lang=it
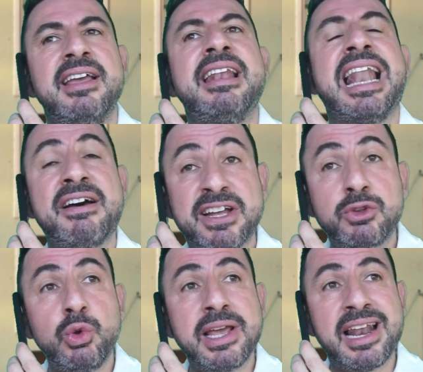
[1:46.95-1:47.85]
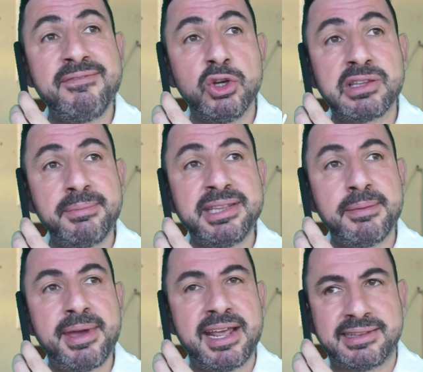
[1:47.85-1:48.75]
La fattura gliela invio tramite
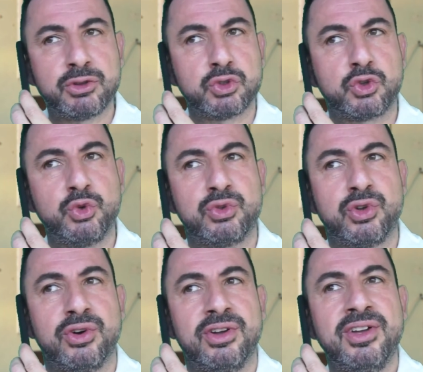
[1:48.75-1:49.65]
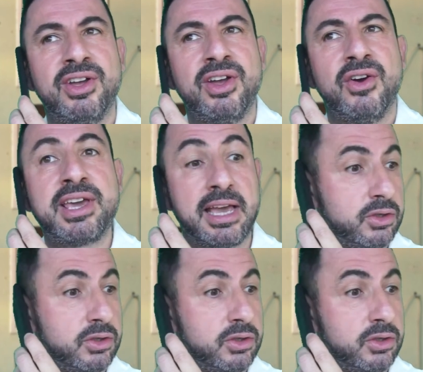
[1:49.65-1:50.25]
mail, tanto so tutto. Ok?